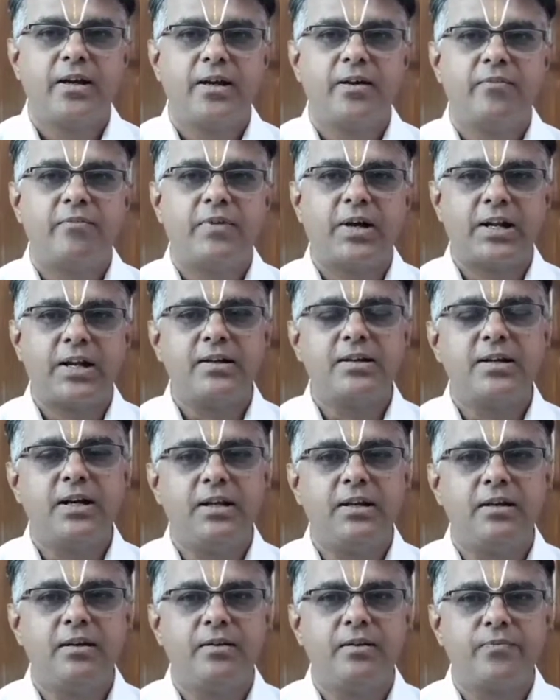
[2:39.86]

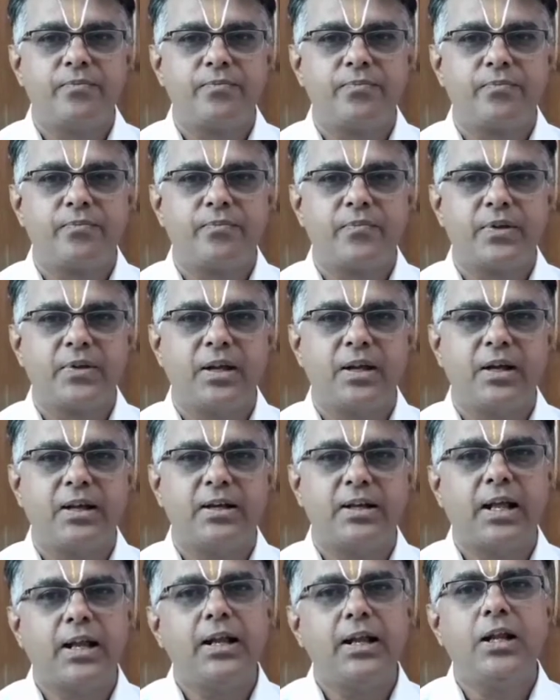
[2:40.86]
வரங்களில்
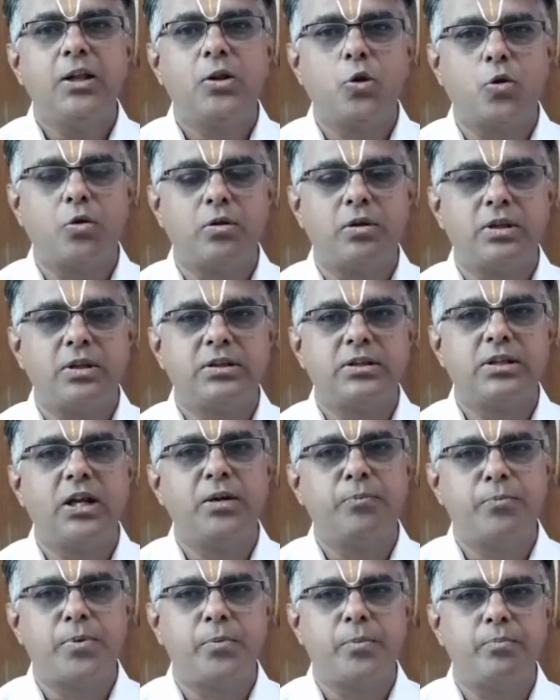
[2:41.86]
நல்லதொரு
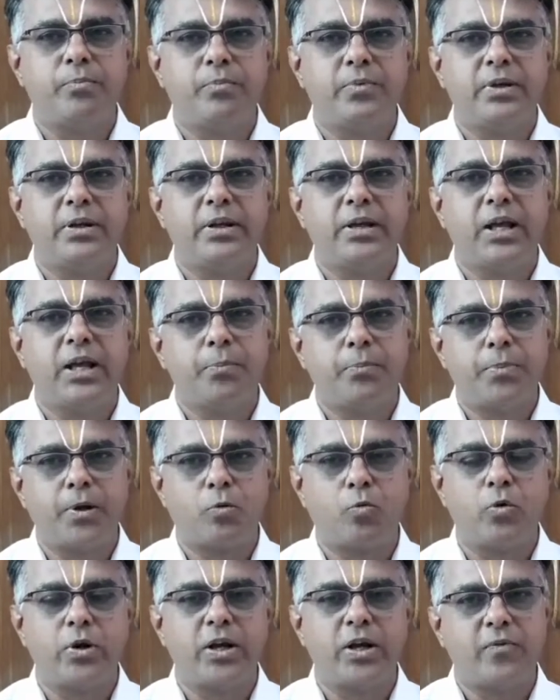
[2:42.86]
திருப்பம்
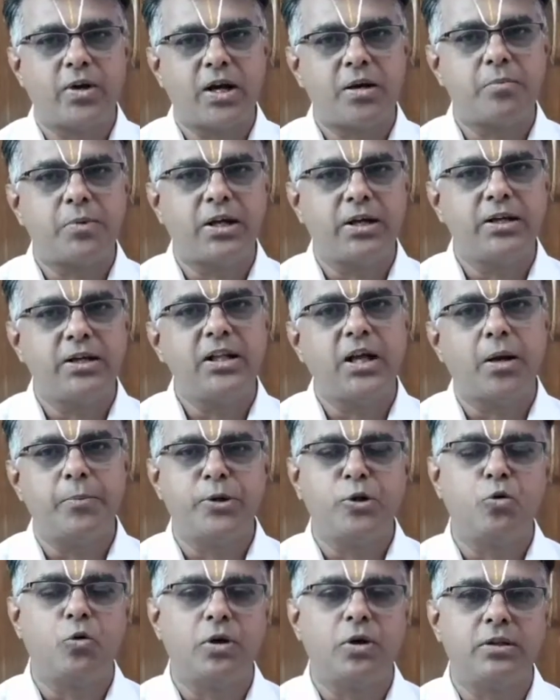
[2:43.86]
ஏற்படக்கூடிய வாரமாக இது
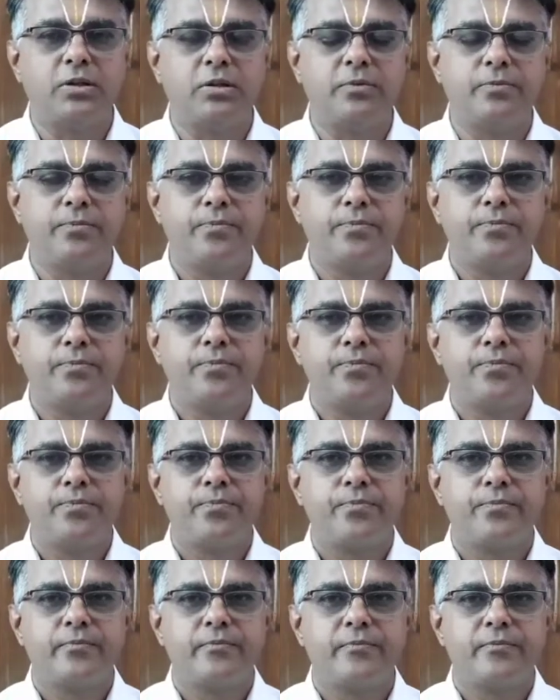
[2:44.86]
அமைந்துள்ளது
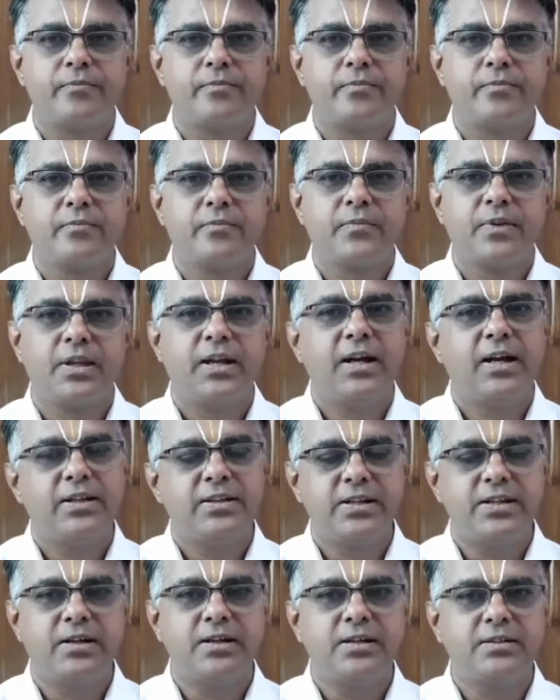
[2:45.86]

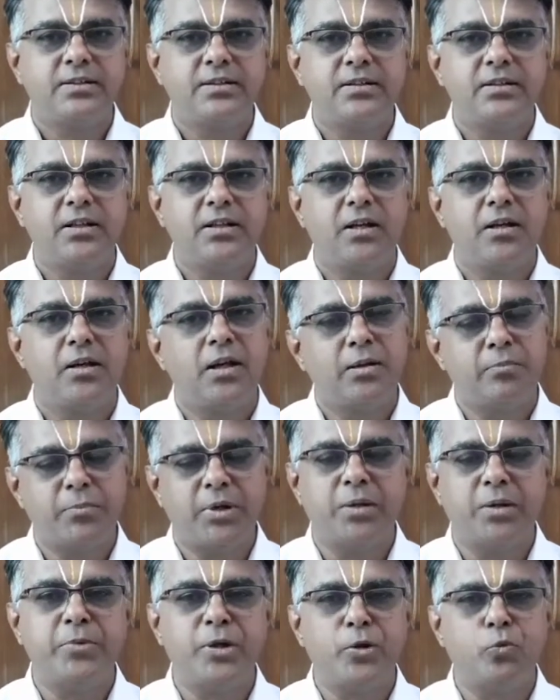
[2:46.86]
இளைஞர்களுக்கு
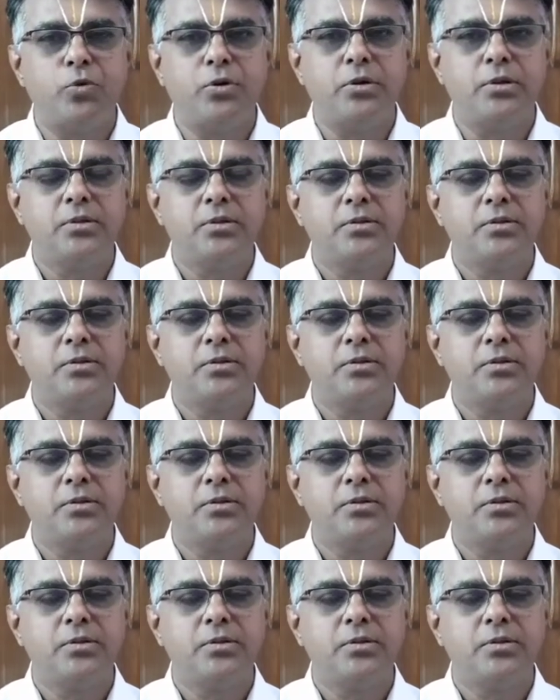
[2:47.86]
மேன்மை உண்டு